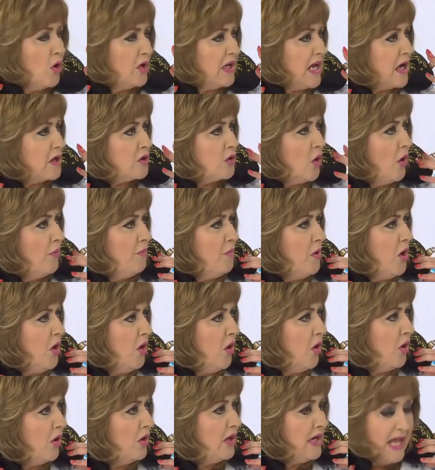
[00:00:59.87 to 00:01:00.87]
Oiga,
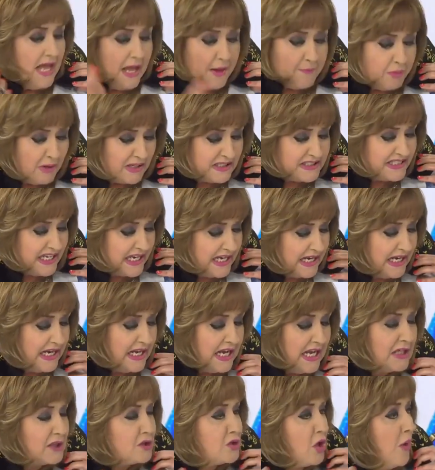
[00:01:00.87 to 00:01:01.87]
¿cómo? Pues sí,
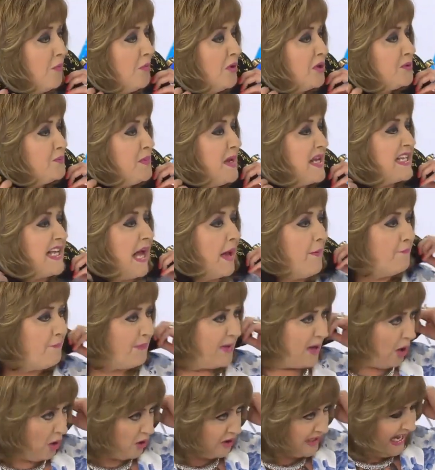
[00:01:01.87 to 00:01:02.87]
somos
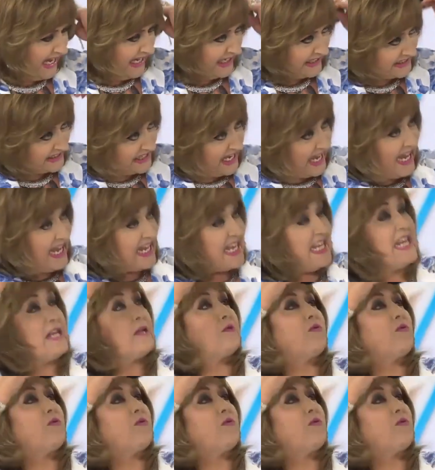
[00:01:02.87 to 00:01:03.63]
bicampeones y